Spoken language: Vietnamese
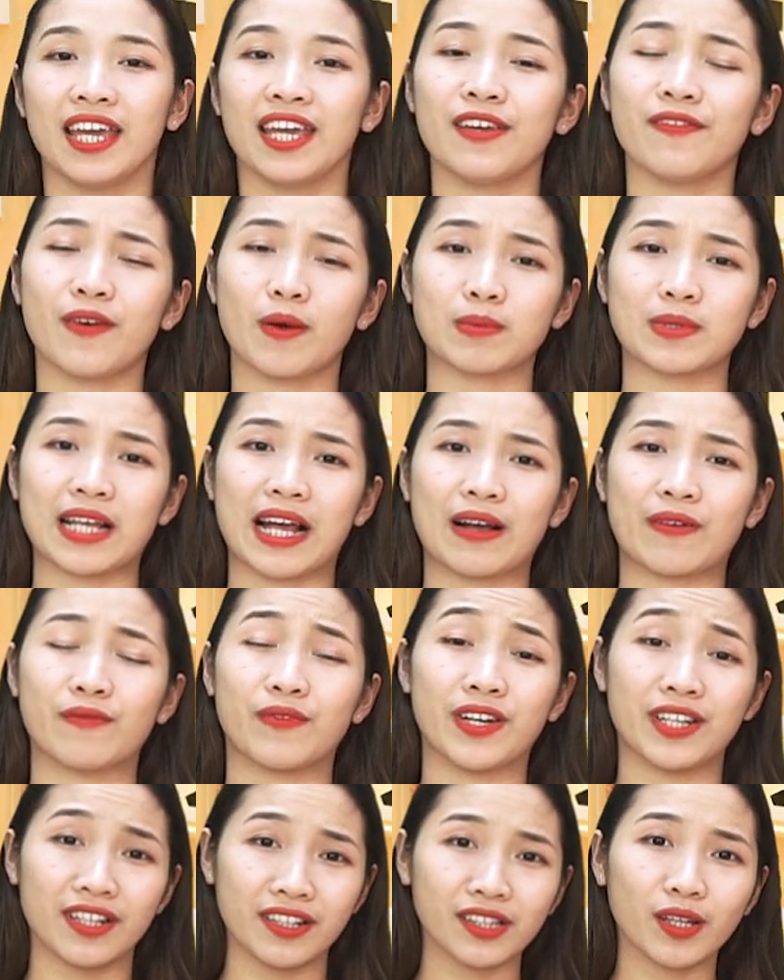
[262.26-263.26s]
Hy vọng rằng
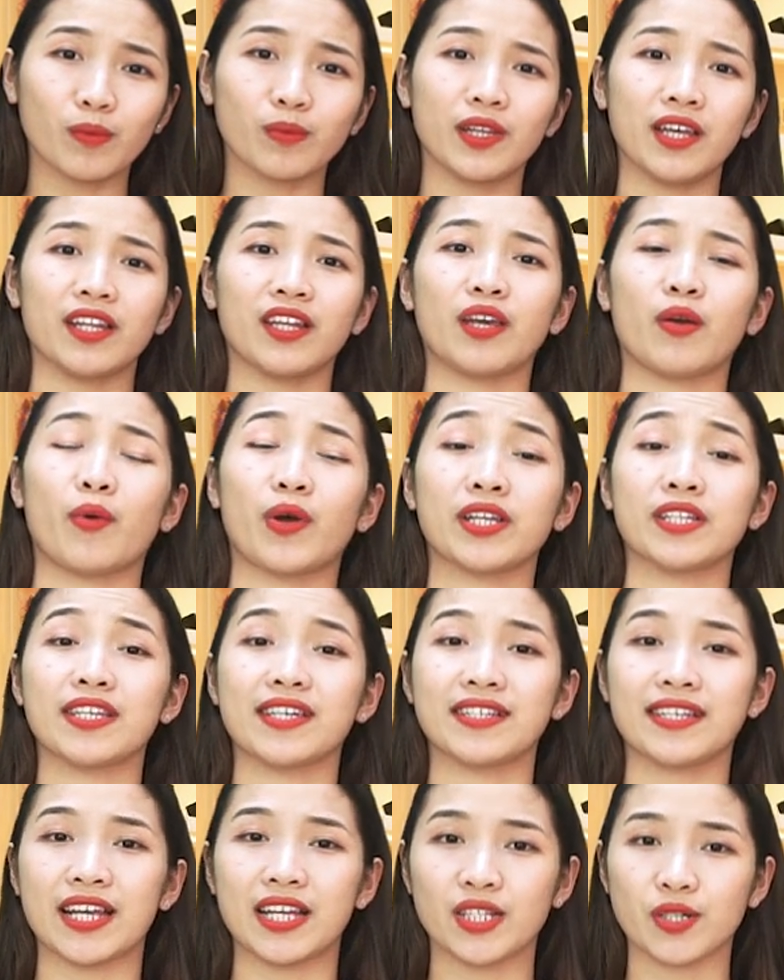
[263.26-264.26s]
với những thông tin Kiều Anh
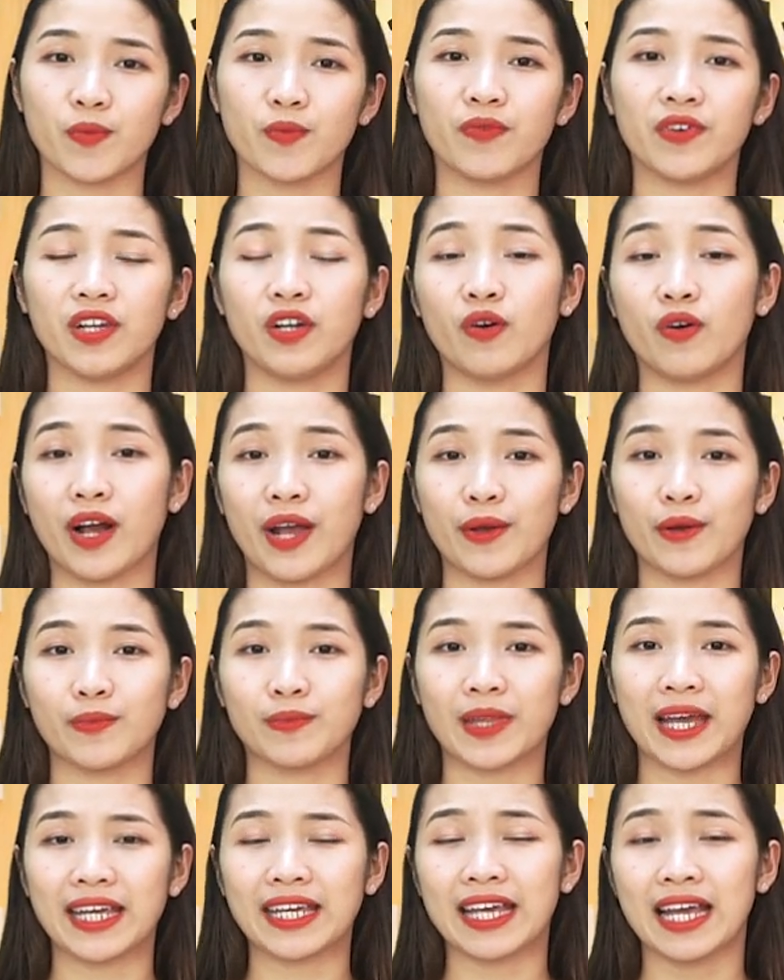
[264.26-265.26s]
chia sẻ trong video ngày
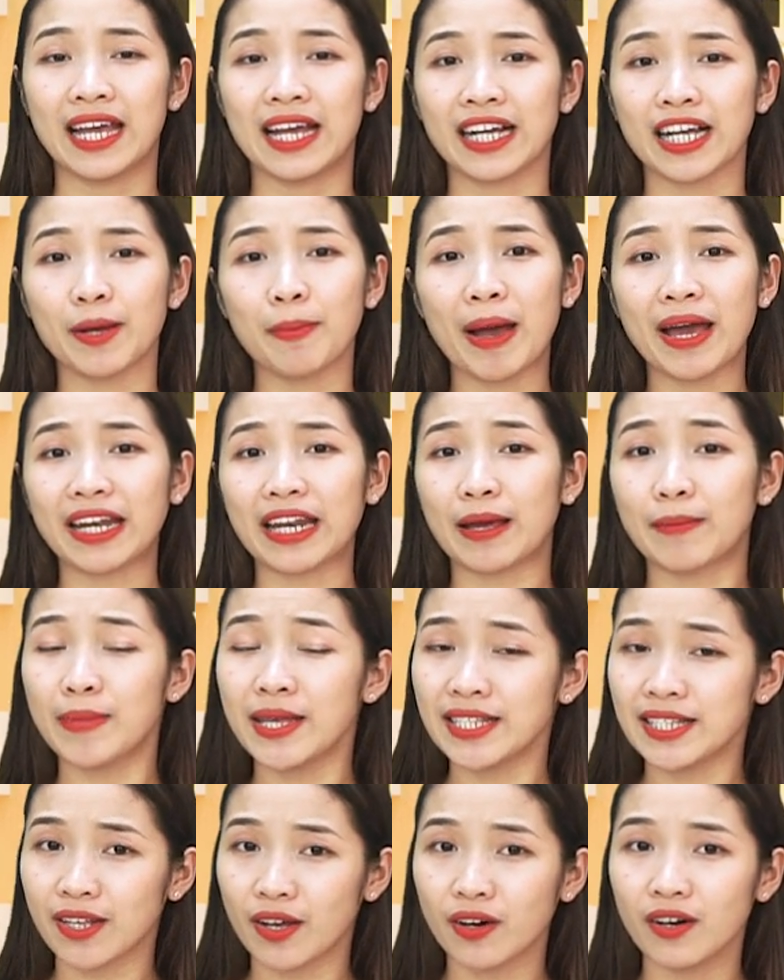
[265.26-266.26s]
hôm nay, các bạn đã
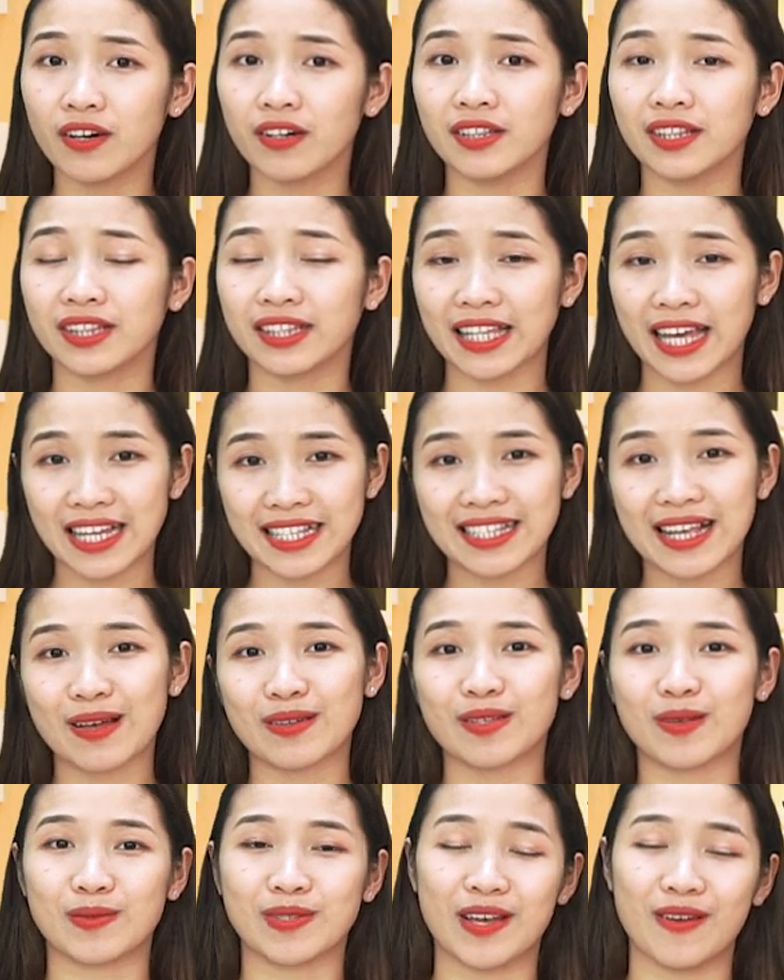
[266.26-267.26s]
biết rõ hơn tại
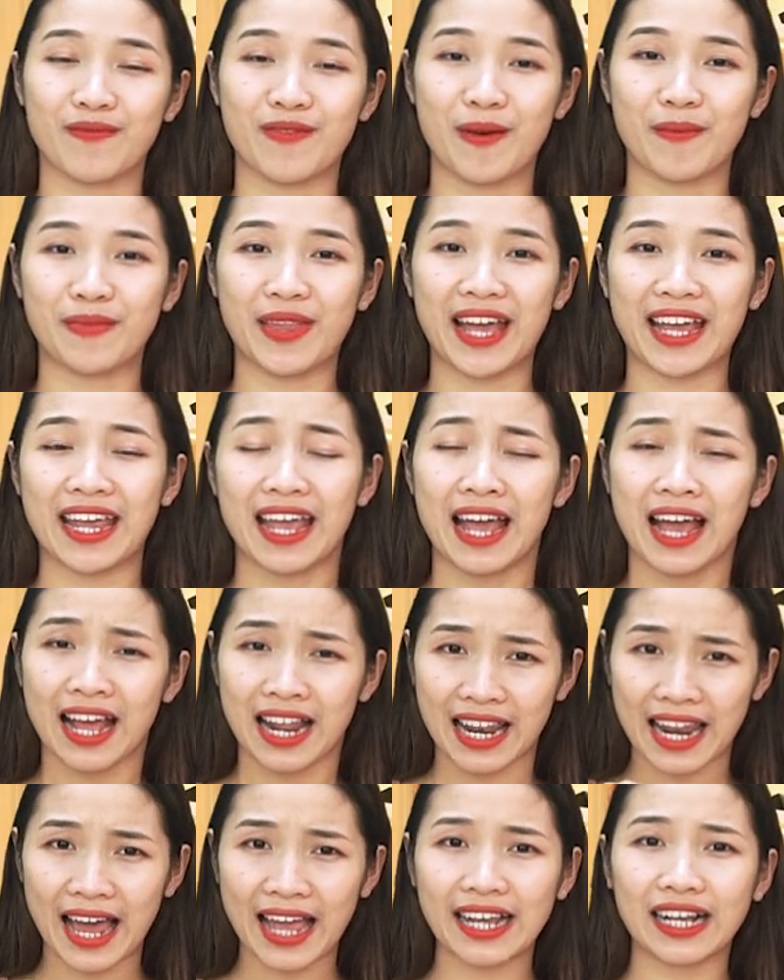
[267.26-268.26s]
sao dòng sản phẩm này
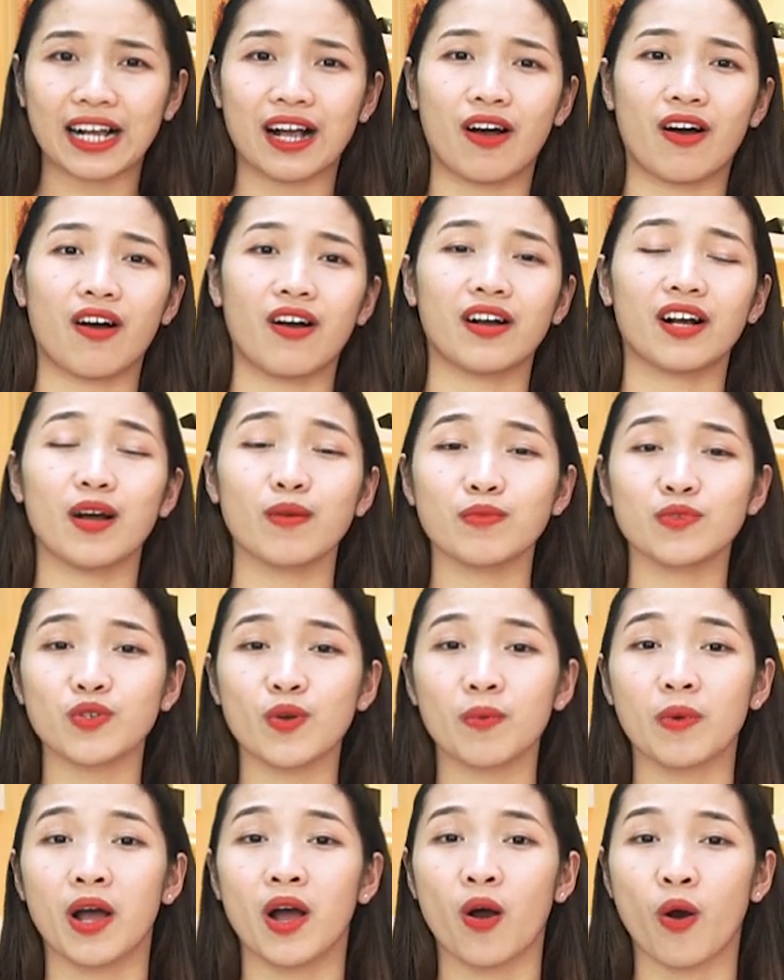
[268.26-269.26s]
lại có công
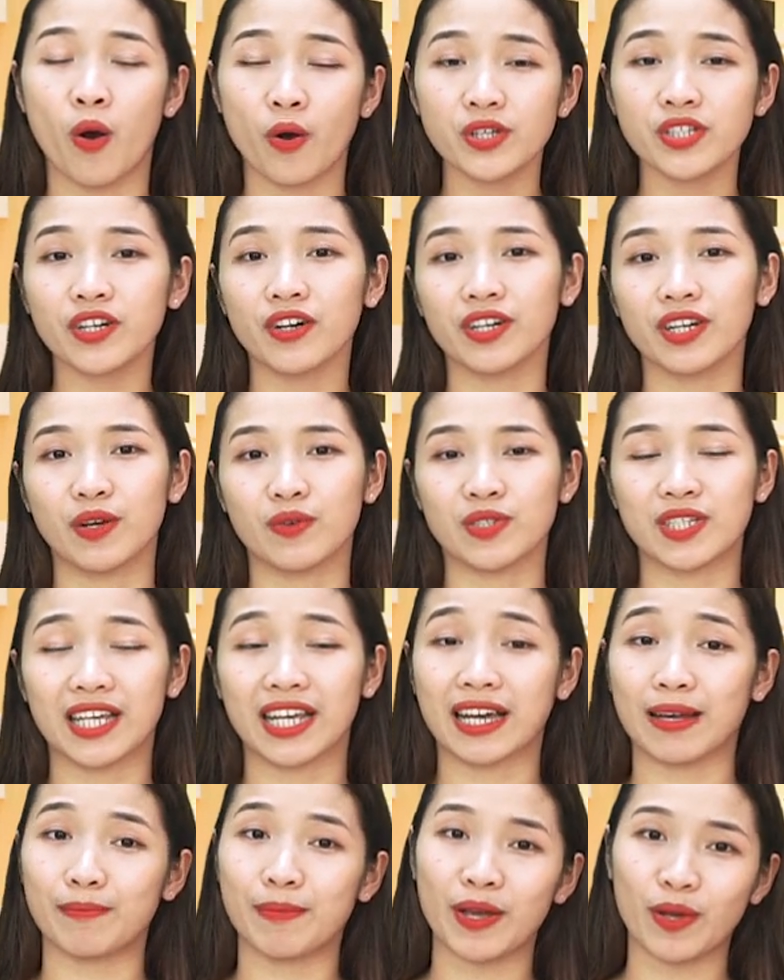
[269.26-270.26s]
dụng hỗ trợ điều
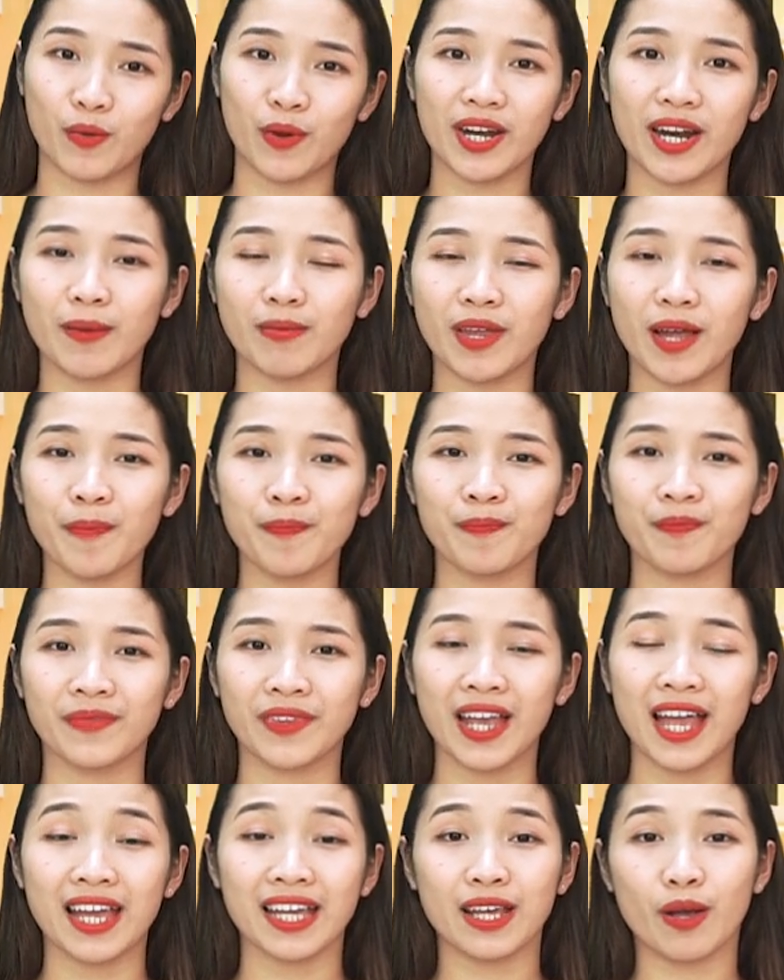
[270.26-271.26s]
trị căn bệnh huyết áp thấp.
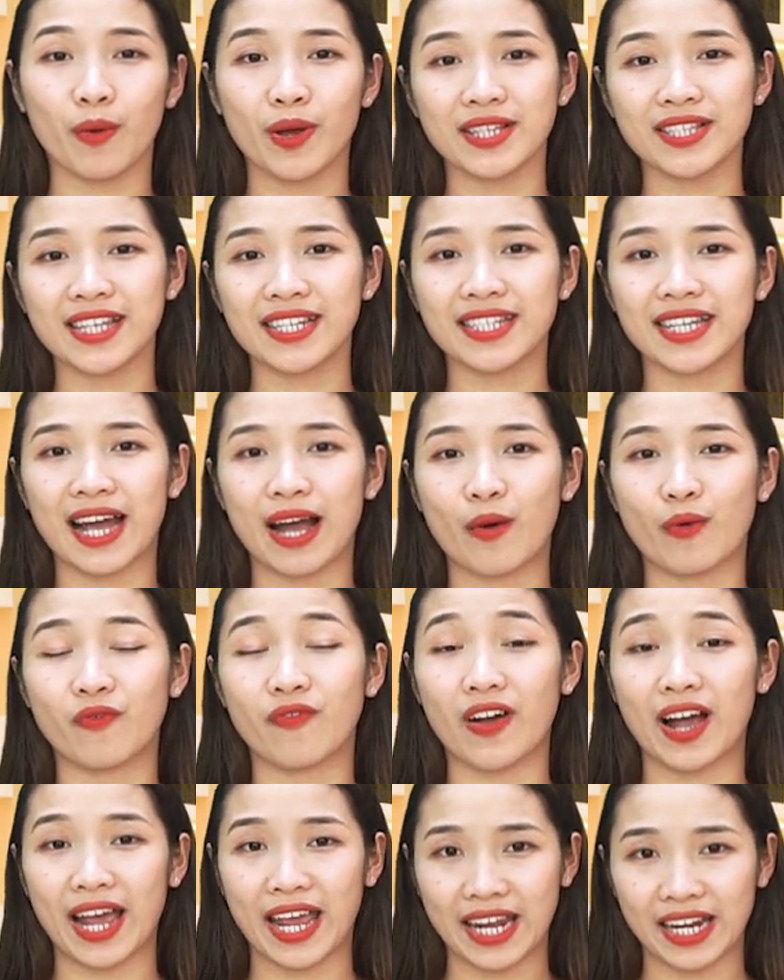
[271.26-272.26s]
Kiều Anh xin chào
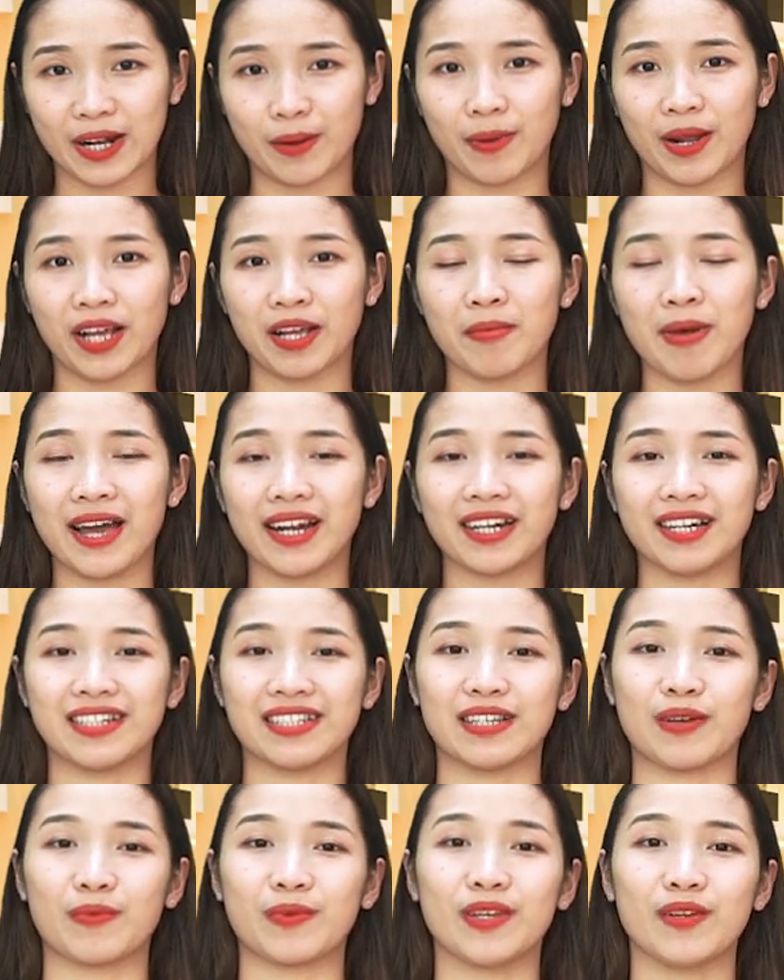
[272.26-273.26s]
và hẹn gặp lại các bạn ở
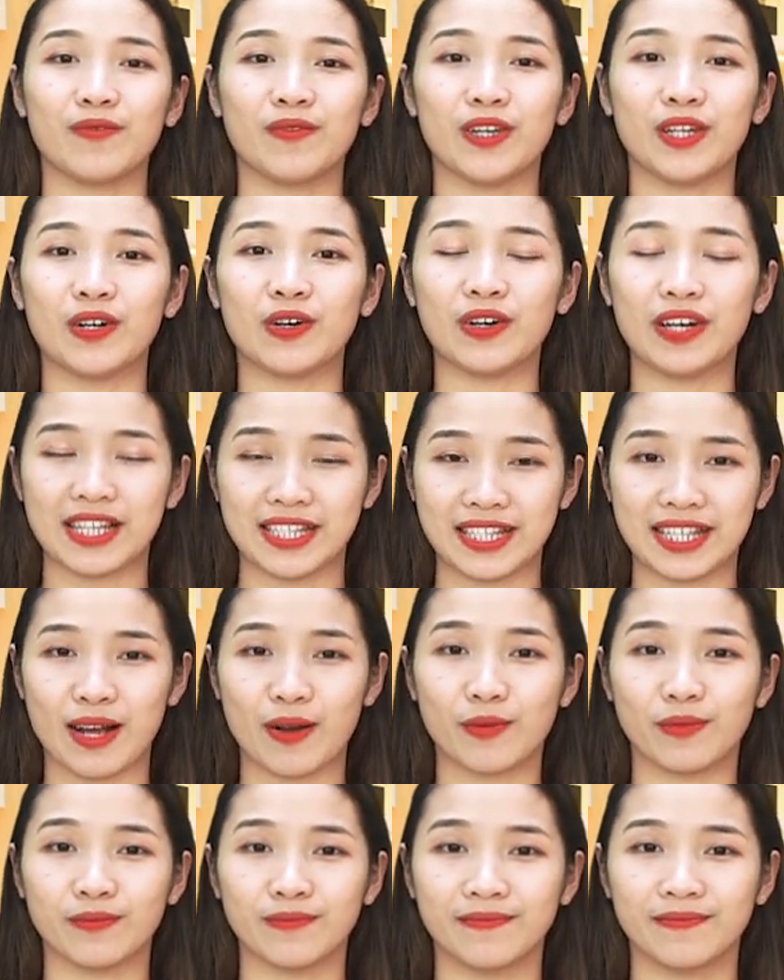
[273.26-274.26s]
trong những video lần
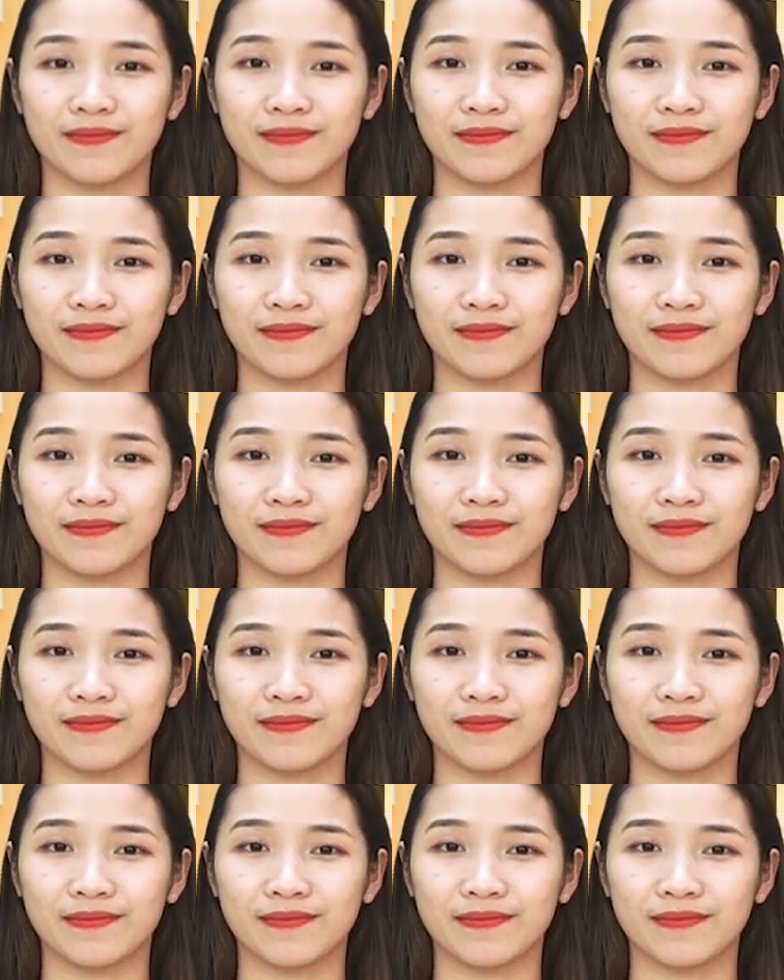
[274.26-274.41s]
sau.